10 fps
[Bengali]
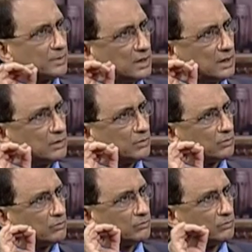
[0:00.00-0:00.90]
আমরা
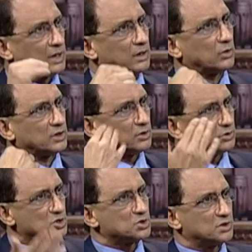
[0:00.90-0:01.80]
মানে কথায়
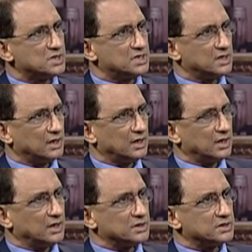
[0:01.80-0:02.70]
কথায় শুনেছি
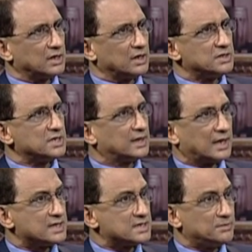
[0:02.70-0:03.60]
যে এই যে
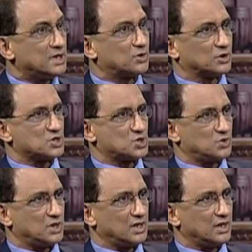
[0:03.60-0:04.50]
থ্যালাসেমিয়ার কথা
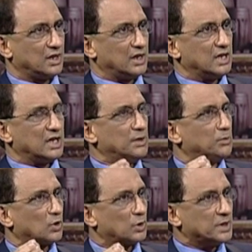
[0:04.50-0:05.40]
শুনি
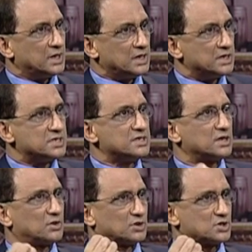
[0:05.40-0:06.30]
হিমোগ্লোবিন ই e
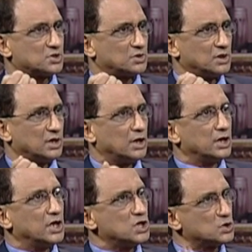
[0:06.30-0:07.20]
ডিজিজের কথা শুনি
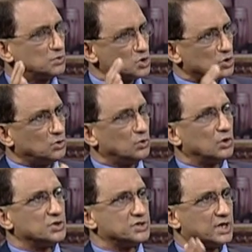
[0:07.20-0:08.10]
এই সমস্ত
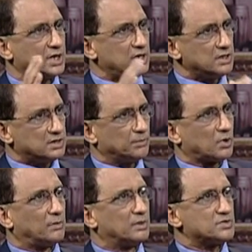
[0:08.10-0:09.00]
জেনেটিক যে
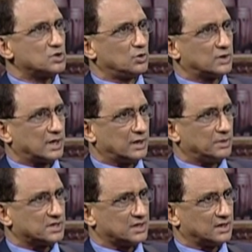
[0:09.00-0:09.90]
প্রবলেমসগুলো থাকে
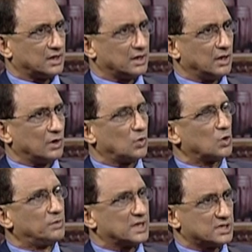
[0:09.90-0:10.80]
বাচ্চাদের
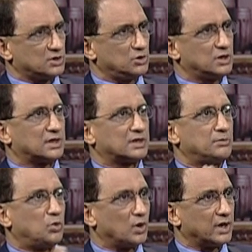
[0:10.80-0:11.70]
কোনো বাচ্চা যদি তাতে
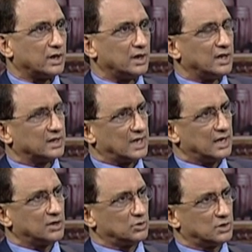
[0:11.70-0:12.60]
ভোগে
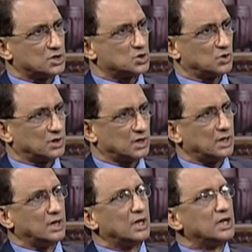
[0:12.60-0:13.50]
তাহলে কিন্তু তার শরীরে
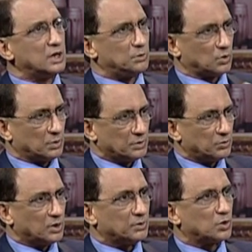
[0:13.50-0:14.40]
হিমোগ্লোবিনের
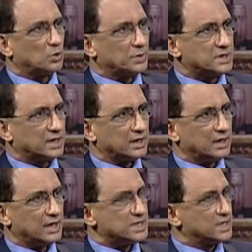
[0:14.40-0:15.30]
পরিমাণ কমে যায়
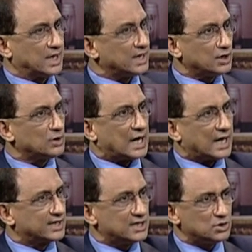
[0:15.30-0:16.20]
সেখানে কিন্তু
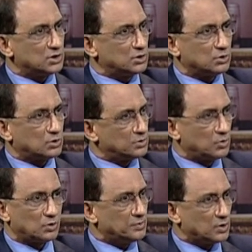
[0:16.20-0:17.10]
ঘাটতিজনিত
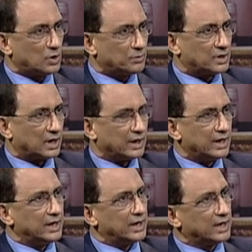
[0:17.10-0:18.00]
হিমোগ্লোবিন কম না
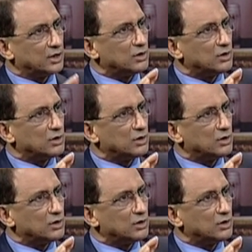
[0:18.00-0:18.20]
এখানে